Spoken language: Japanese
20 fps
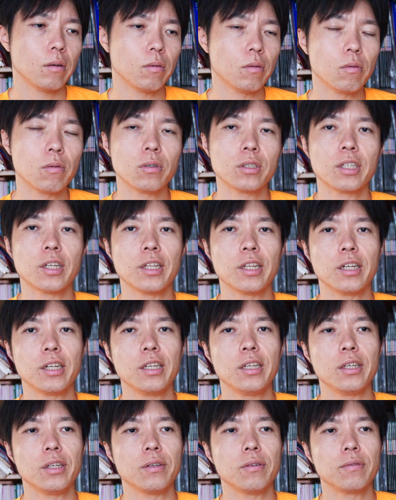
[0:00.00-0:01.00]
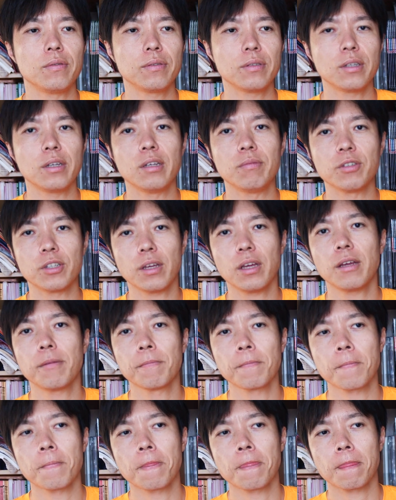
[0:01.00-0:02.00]
保護者なり父兄向け
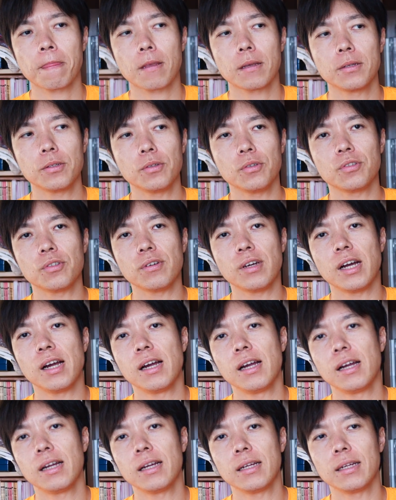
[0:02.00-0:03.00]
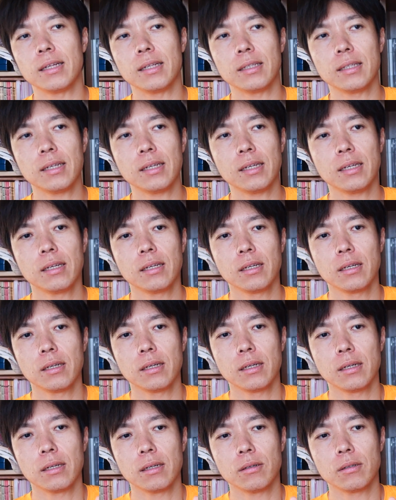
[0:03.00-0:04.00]
一つはで
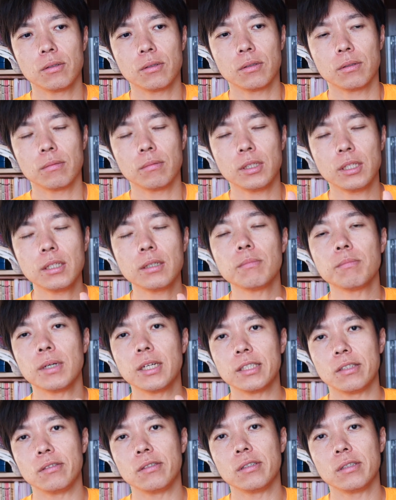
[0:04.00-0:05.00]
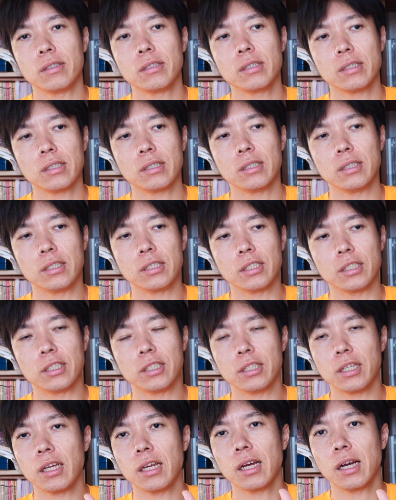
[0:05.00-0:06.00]
にまず意識
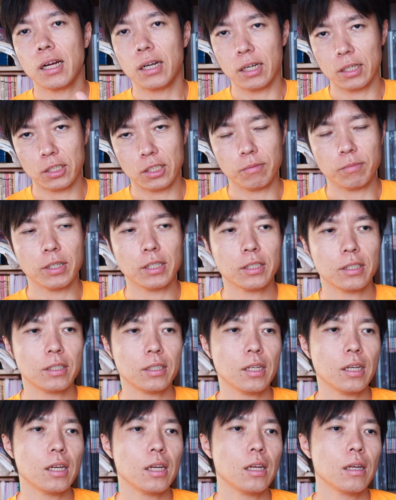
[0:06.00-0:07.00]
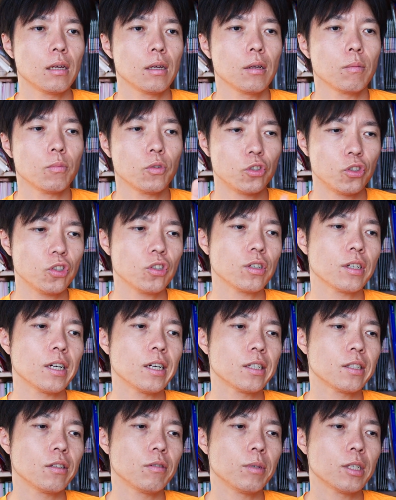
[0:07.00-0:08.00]
して話しますでもちろん
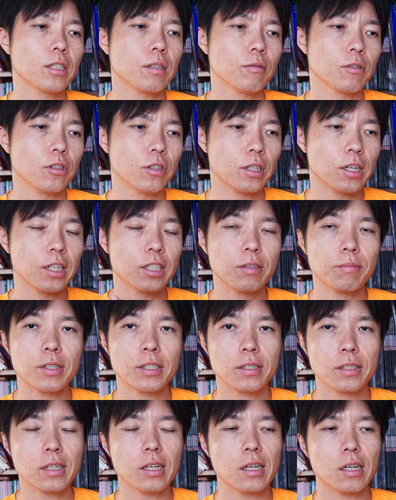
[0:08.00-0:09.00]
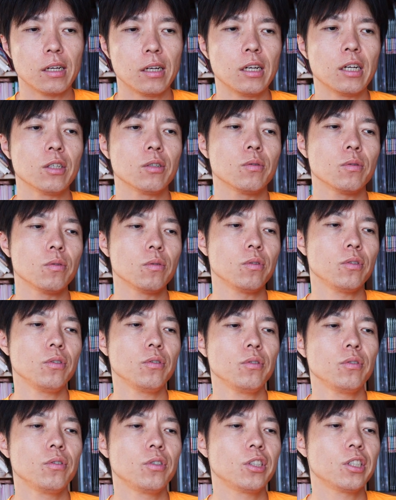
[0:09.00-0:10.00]
学生の皆さんも繰り返しますがあそう
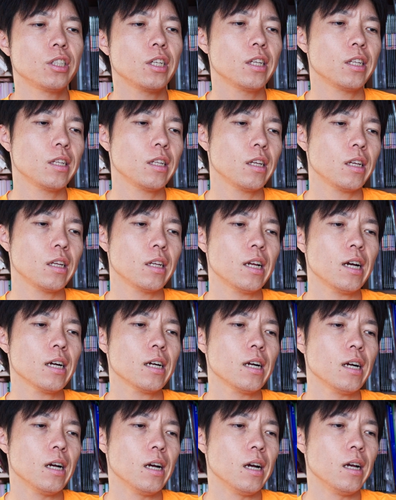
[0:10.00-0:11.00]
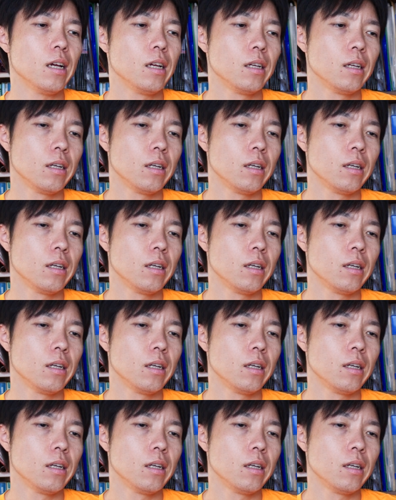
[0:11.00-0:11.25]
いう視点でなんか